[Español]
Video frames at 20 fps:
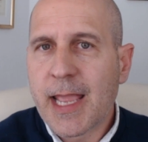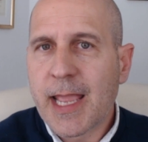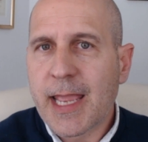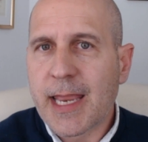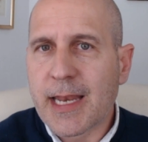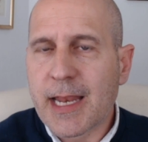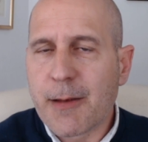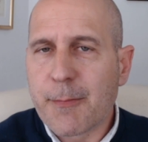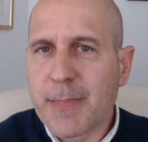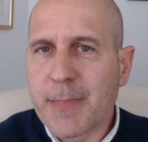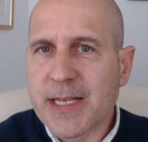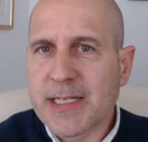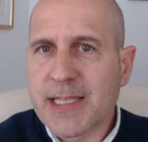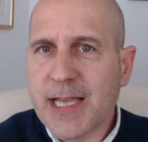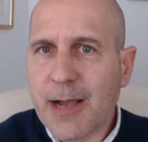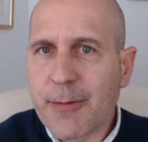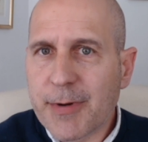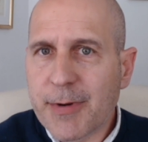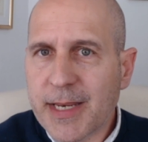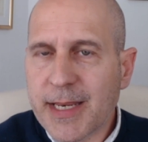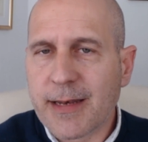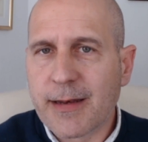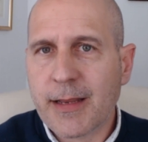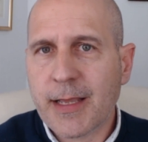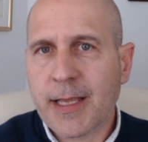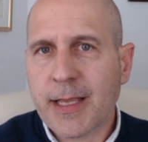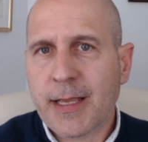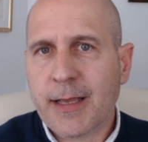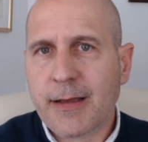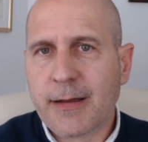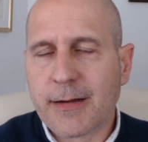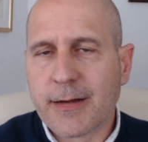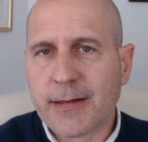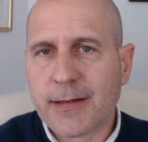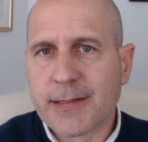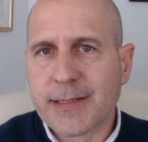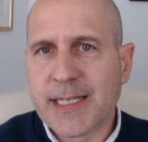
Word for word: En el mes de abril eh,